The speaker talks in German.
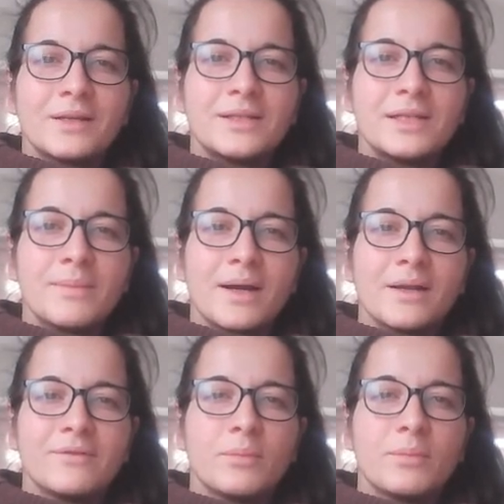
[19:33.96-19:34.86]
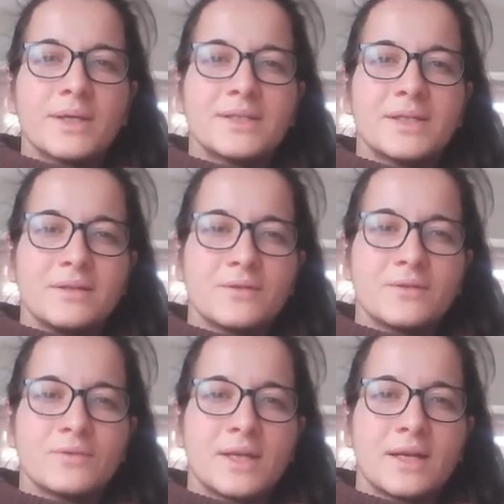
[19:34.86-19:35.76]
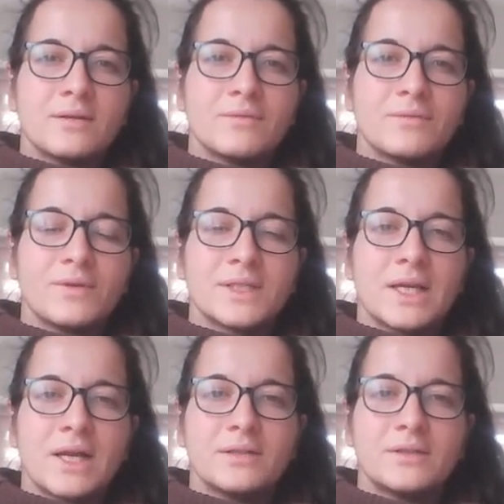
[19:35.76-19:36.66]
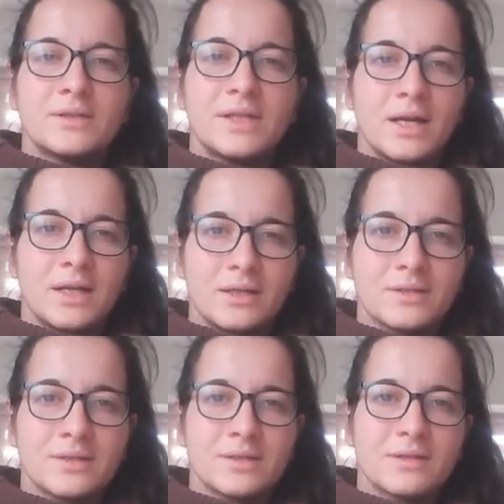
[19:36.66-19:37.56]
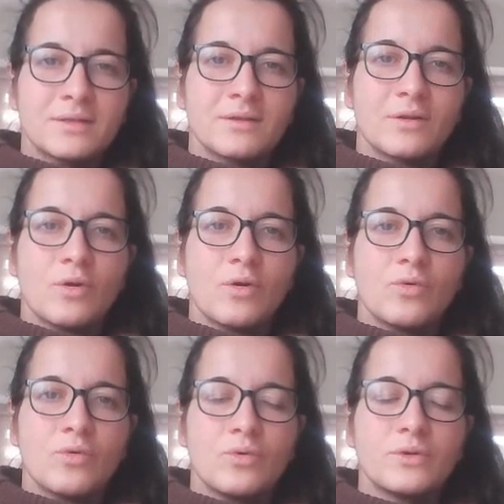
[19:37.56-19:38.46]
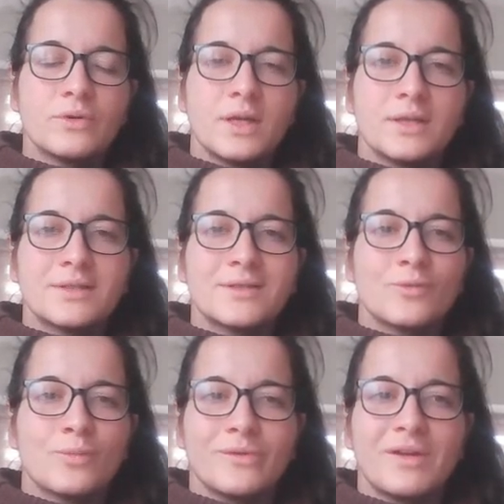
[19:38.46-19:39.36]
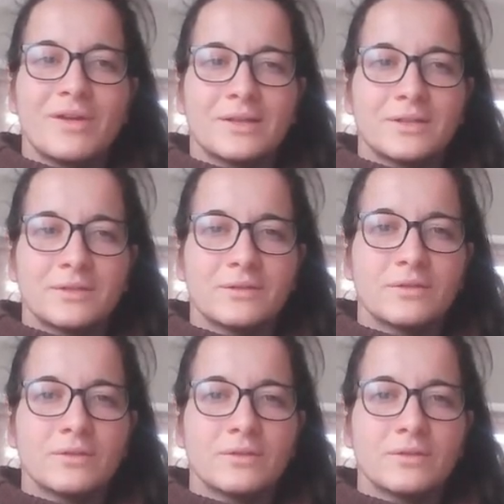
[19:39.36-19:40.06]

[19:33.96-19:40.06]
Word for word: dem einfach präsent zu sein, was gerade da ist, ohne es zu bewerten.